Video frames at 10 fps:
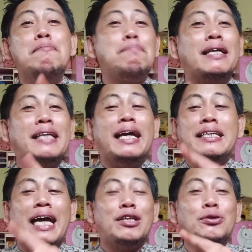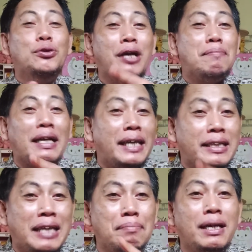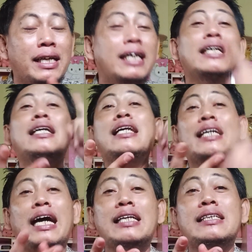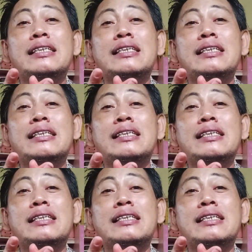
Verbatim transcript: materi sadurunge materi sama niki kan